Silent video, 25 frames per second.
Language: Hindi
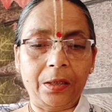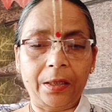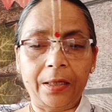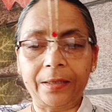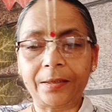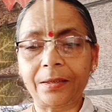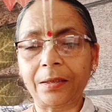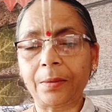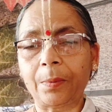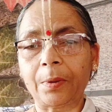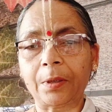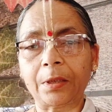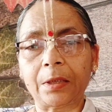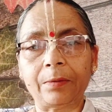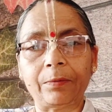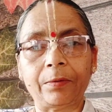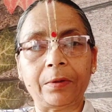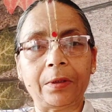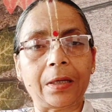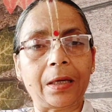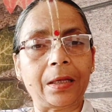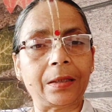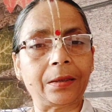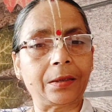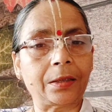ऐसी भक्ति
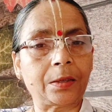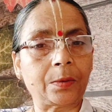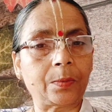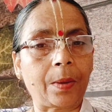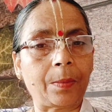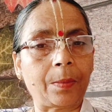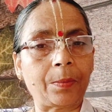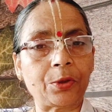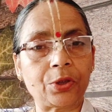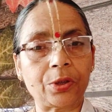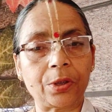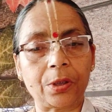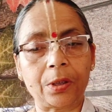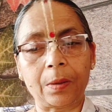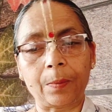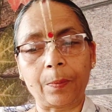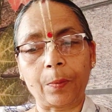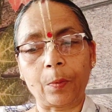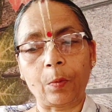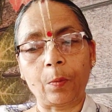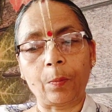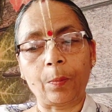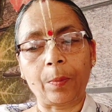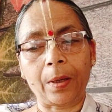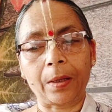वेदांत स्वामी श्रील
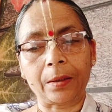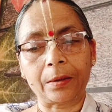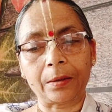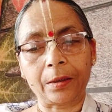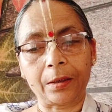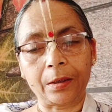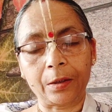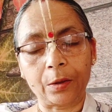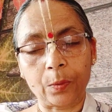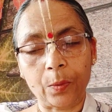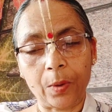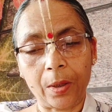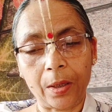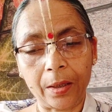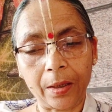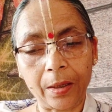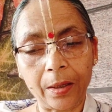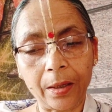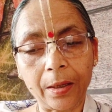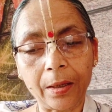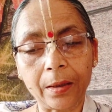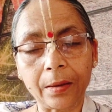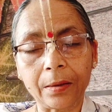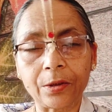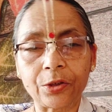प्रभुपाद के द्वारा
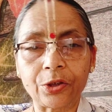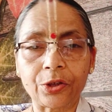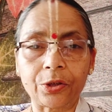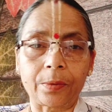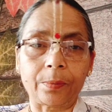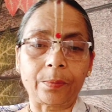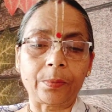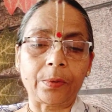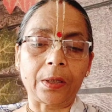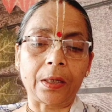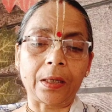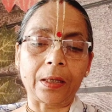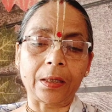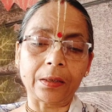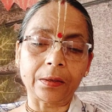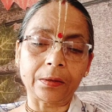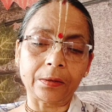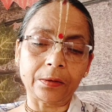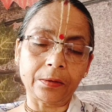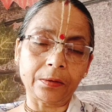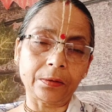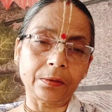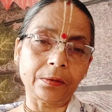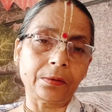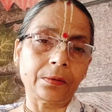शब्दार्थ